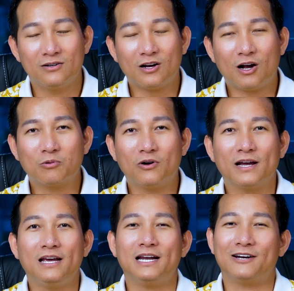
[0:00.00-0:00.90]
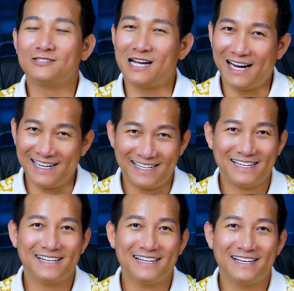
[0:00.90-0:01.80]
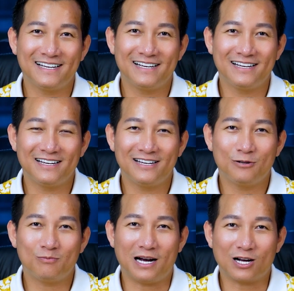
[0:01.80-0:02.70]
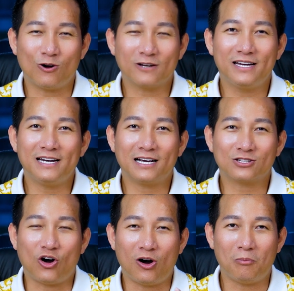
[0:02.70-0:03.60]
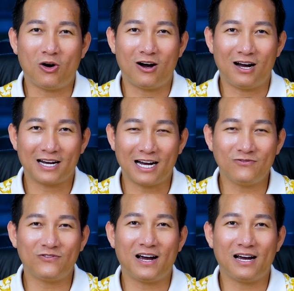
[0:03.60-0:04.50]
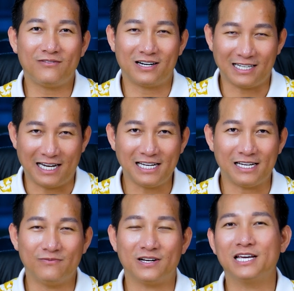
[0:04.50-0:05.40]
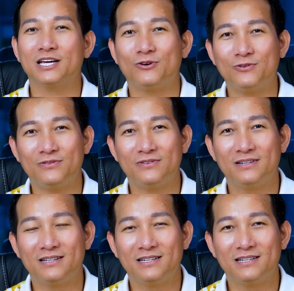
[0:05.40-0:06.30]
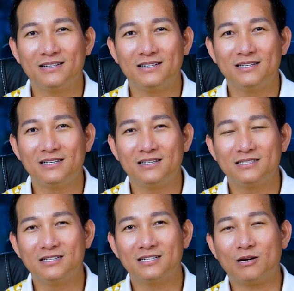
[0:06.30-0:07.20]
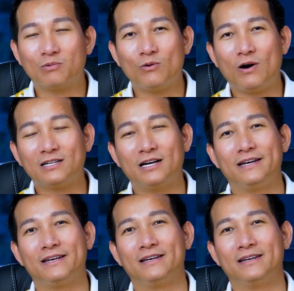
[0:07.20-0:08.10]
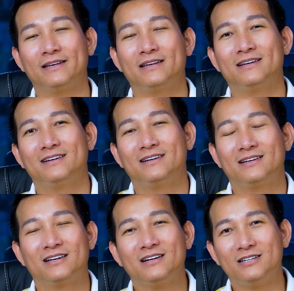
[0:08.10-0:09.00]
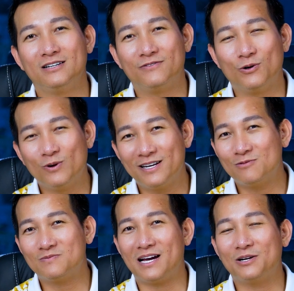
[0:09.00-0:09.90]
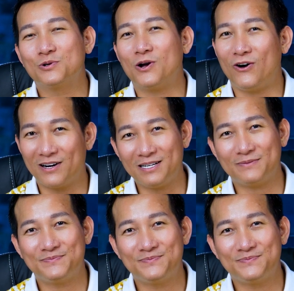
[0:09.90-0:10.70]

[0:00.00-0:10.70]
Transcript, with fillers: nó không có nghĩ là nó sai mà con chỉ đang tò mò khám phá và trải nghiệm và nghiên cứu nên trong cái quá trình những người phụ huynh chúng ta nuôi con đó